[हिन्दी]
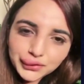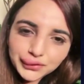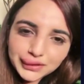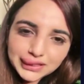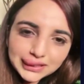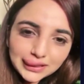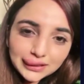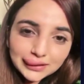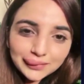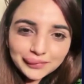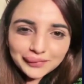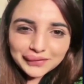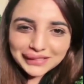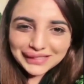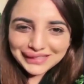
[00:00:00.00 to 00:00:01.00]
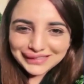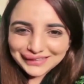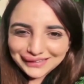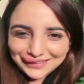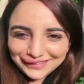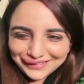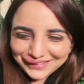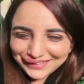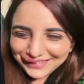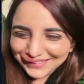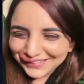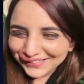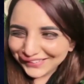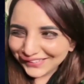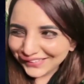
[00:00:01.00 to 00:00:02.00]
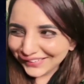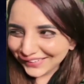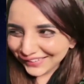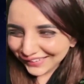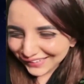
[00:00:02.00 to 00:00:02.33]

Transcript: सो so, इस हालत में मैं कैसी लग रही हूँ